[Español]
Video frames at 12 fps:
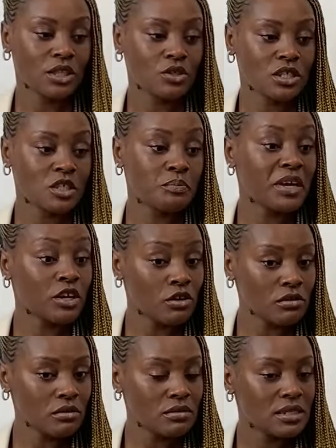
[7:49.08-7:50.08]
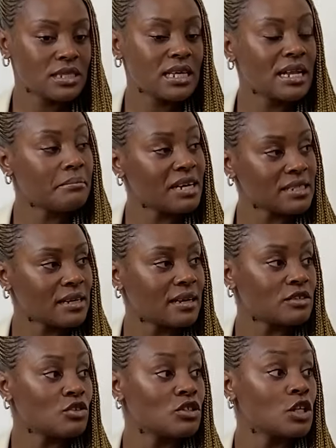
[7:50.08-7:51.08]
Entonces, pero será
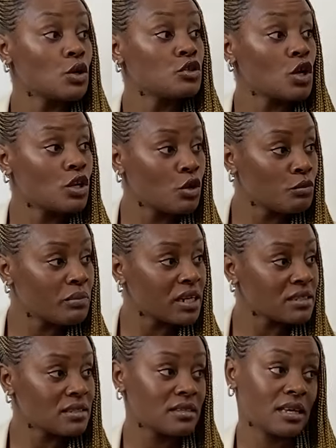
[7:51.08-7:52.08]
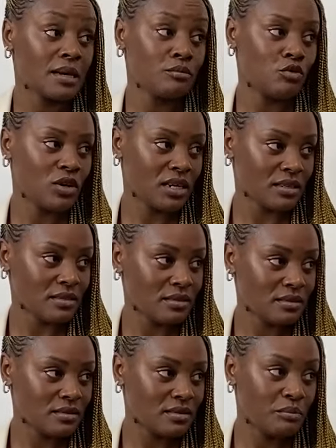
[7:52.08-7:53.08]
más en casos en, hombres que en
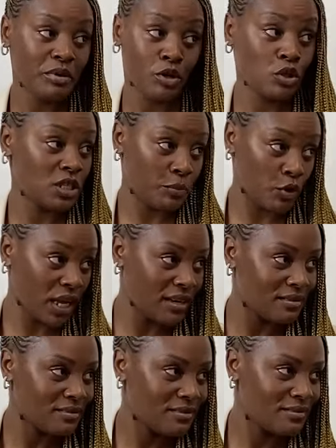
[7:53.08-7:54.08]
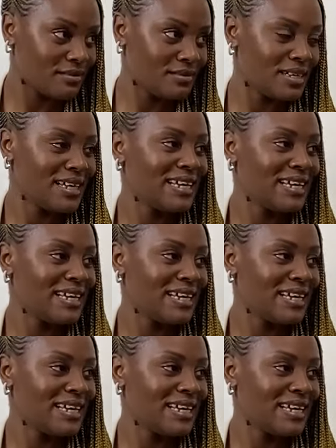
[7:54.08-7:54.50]
mujeres. Pero no sé por qué.